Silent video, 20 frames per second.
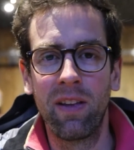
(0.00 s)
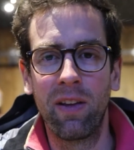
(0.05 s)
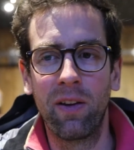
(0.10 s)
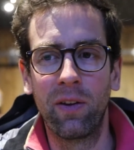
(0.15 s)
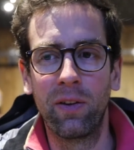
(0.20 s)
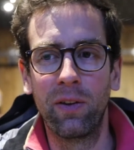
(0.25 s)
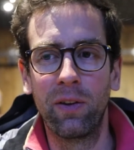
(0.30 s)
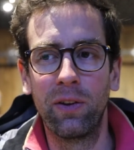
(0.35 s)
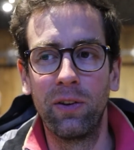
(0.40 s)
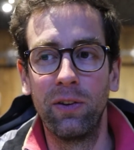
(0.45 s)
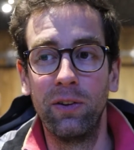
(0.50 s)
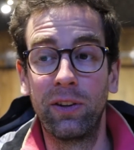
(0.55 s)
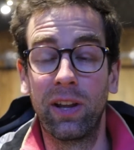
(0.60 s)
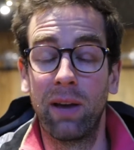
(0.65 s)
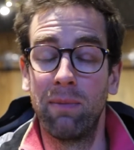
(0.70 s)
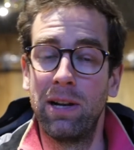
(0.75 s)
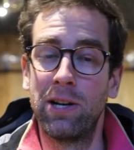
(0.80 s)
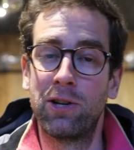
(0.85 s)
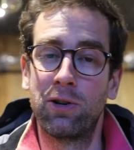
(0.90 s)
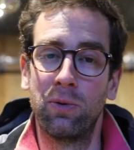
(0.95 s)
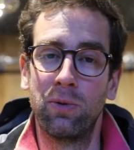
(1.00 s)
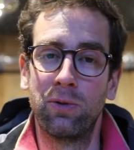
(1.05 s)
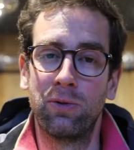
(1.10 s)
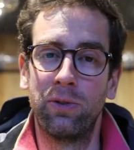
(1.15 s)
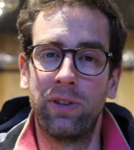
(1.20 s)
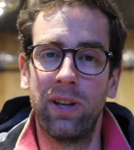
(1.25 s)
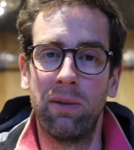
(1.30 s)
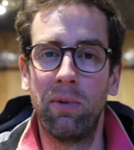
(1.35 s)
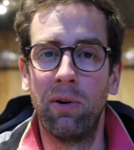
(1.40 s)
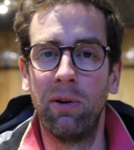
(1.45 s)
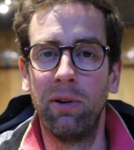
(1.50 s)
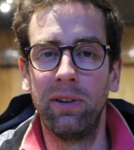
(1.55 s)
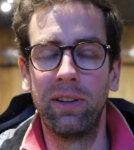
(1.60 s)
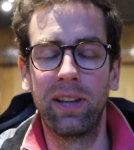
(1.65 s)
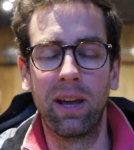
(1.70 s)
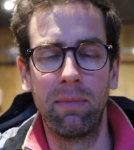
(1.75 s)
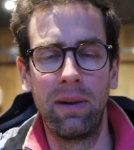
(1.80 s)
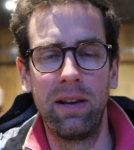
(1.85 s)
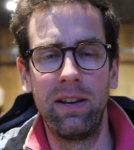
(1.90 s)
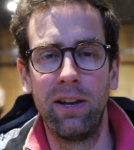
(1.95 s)
de très belles choses, notamment une
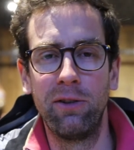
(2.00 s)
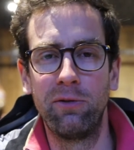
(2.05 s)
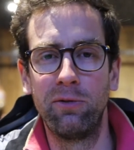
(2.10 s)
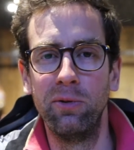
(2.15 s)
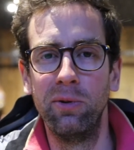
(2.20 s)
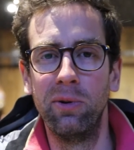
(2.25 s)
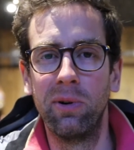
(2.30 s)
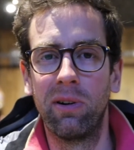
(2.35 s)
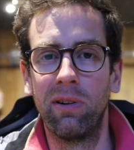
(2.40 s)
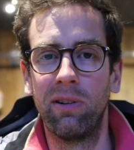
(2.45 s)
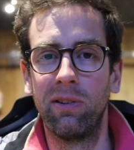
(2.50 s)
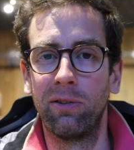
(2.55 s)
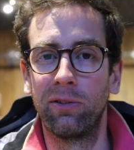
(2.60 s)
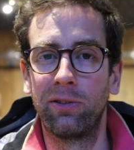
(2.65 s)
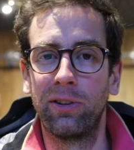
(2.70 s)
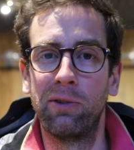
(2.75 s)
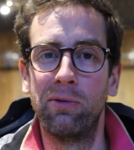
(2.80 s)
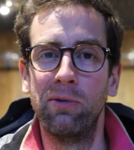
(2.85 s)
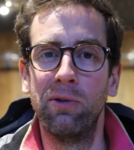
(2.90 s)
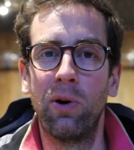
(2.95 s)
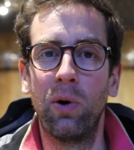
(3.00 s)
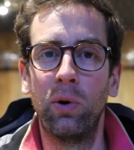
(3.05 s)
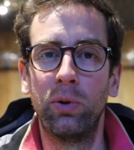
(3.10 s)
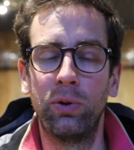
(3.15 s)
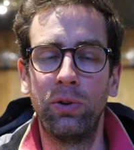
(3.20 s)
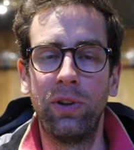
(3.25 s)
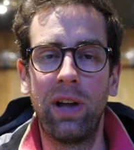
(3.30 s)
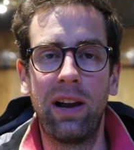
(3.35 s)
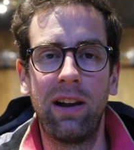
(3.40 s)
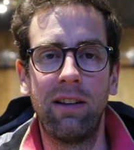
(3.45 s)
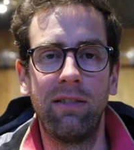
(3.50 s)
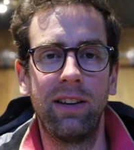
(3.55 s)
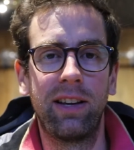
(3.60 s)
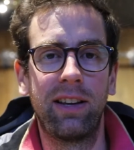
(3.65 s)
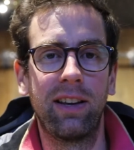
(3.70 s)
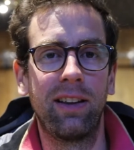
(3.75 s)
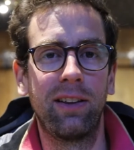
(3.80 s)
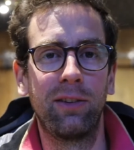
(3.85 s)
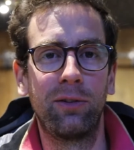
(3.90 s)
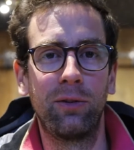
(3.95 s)
très belle nature dans ses couleurs automnales
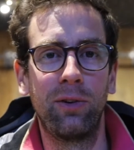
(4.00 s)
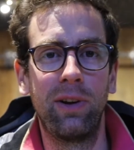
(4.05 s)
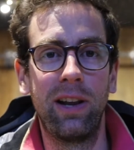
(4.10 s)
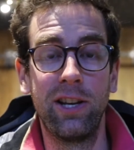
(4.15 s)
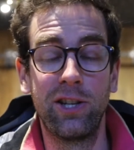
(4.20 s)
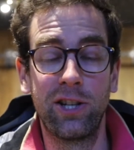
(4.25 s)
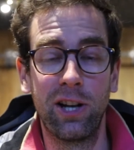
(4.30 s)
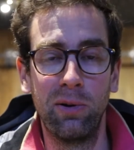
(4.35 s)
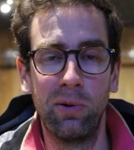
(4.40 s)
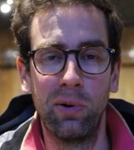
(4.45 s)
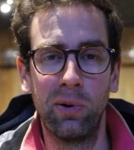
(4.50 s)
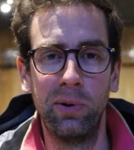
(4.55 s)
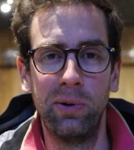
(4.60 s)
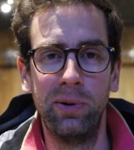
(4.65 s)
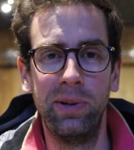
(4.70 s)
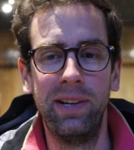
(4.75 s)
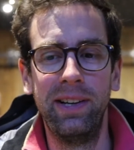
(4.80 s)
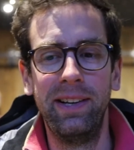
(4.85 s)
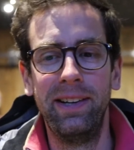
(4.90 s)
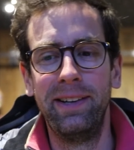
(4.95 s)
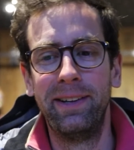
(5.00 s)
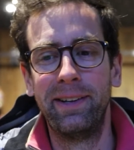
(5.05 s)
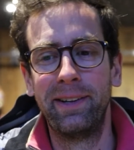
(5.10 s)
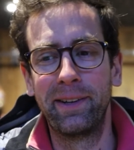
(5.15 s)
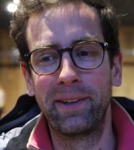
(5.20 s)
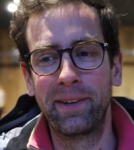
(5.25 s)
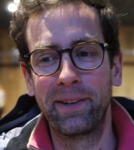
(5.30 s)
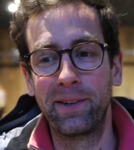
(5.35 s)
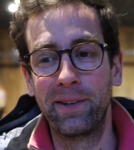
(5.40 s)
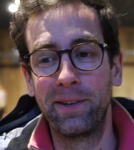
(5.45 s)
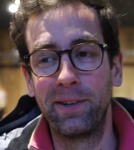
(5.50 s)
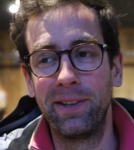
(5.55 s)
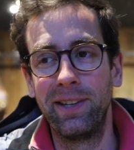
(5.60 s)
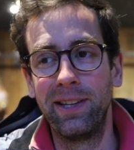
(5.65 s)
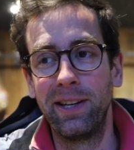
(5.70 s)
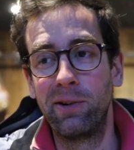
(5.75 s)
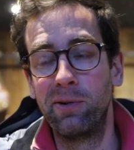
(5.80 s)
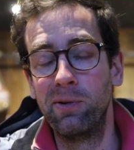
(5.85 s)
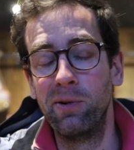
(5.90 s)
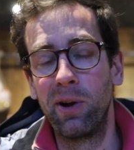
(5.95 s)
avec un soleil chaleureux euh,
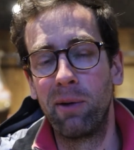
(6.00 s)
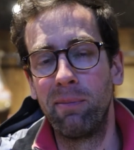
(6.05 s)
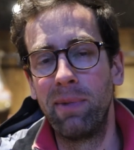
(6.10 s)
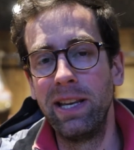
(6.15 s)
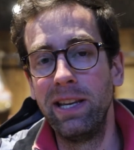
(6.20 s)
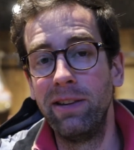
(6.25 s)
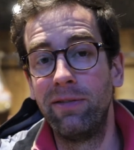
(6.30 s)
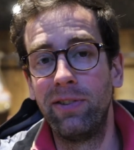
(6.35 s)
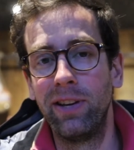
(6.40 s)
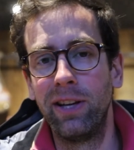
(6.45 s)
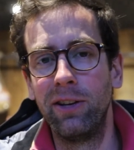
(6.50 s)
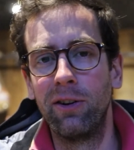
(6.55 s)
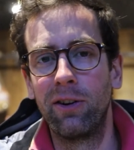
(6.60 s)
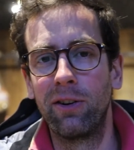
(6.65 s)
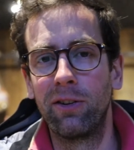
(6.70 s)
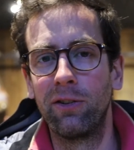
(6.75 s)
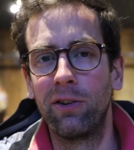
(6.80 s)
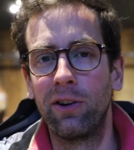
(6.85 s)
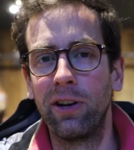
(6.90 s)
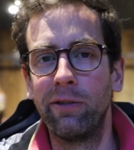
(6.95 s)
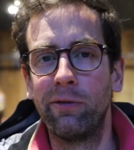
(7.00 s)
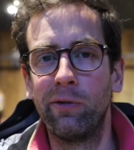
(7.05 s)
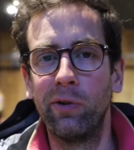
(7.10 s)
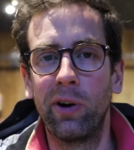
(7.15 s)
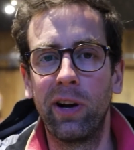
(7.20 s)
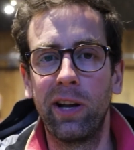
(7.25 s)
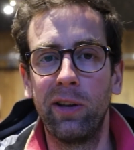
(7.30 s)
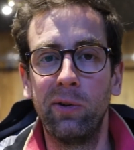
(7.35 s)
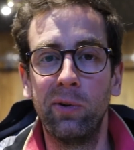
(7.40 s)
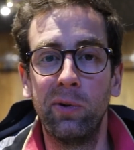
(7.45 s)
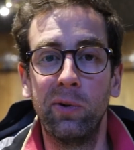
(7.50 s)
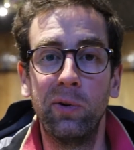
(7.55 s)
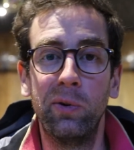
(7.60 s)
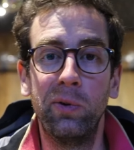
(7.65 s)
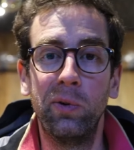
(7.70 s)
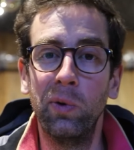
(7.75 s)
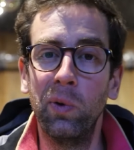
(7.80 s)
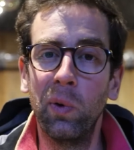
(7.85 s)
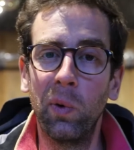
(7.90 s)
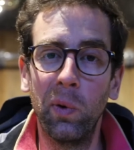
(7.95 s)
des couleurs magnifiques dans, les forêts de,
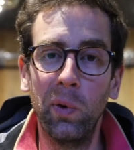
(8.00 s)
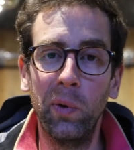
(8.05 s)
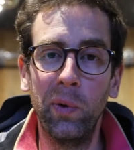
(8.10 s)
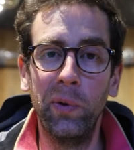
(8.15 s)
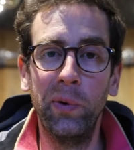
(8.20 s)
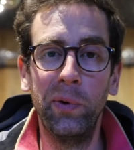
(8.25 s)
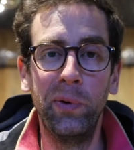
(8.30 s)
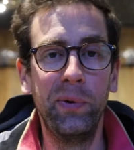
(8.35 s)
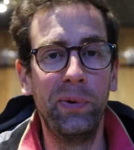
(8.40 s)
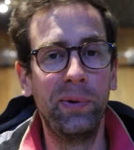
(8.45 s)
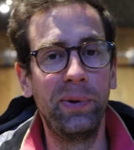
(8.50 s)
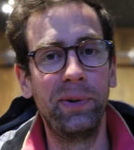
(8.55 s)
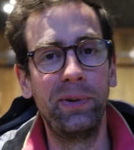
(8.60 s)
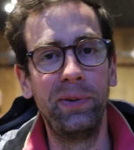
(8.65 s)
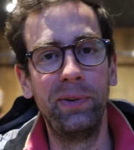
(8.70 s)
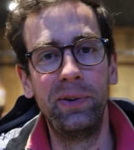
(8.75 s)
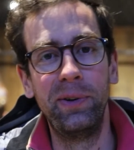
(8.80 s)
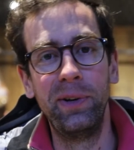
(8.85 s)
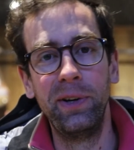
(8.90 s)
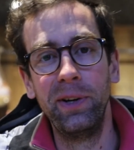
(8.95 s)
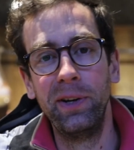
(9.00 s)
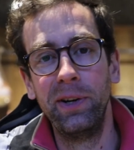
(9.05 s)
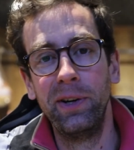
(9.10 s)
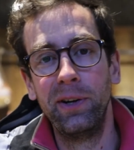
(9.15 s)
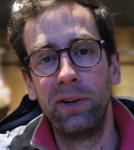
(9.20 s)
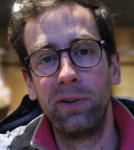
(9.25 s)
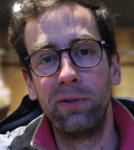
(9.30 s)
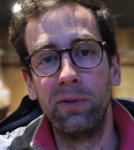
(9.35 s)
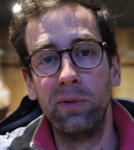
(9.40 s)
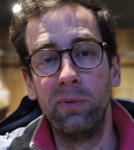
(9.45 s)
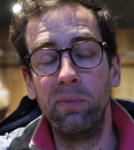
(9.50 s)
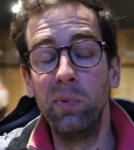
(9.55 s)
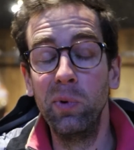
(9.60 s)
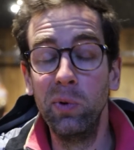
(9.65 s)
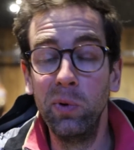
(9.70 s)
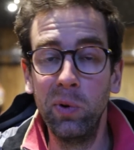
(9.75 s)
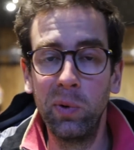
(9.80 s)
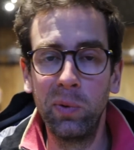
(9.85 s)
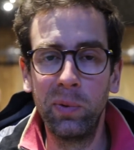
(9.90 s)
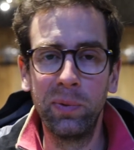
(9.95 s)
Dreux, euh, de,
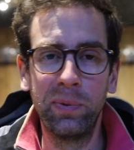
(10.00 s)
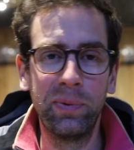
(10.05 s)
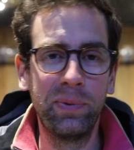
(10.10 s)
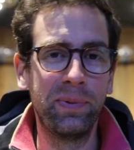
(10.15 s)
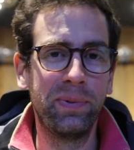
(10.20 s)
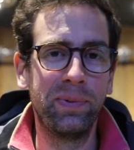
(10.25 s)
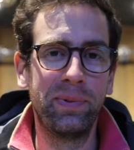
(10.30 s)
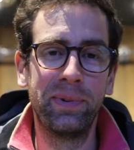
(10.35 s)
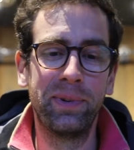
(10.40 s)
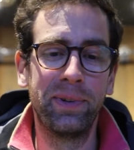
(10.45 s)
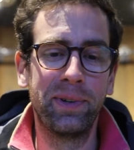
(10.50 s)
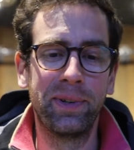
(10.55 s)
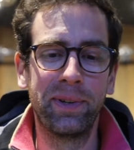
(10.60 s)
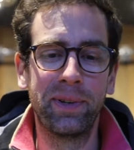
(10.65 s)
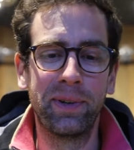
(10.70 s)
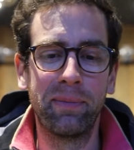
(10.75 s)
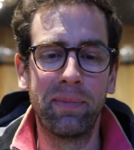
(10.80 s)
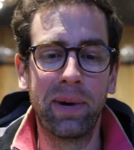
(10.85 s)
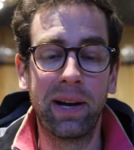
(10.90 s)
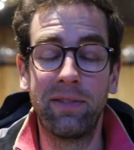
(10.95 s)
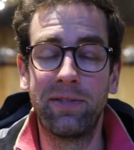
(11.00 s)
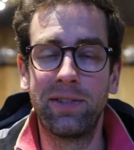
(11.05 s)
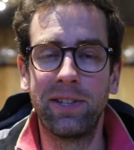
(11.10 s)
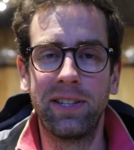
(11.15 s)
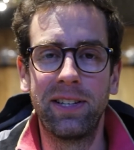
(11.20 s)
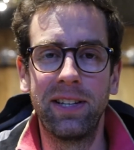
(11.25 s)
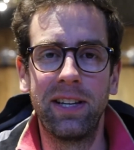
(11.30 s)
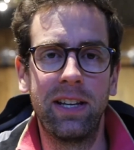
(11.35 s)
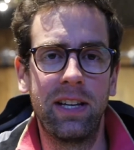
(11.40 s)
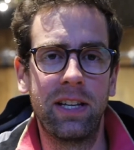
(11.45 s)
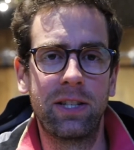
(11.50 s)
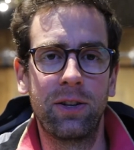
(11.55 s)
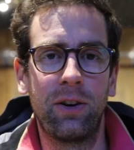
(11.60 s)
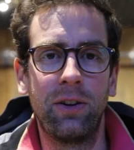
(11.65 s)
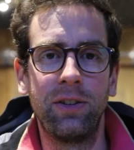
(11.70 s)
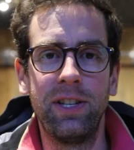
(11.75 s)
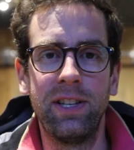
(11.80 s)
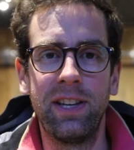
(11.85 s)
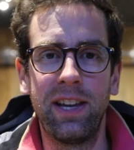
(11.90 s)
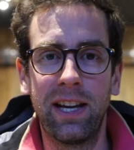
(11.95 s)
Meudon, euh, bref, c'était
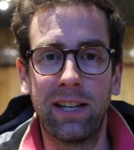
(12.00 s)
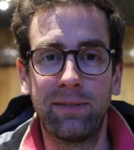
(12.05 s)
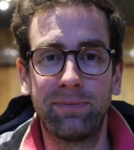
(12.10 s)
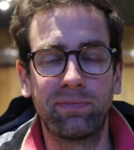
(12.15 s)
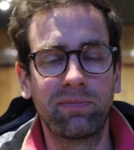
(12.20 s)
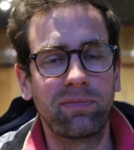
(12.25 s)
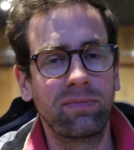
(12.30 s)
extraordinaire.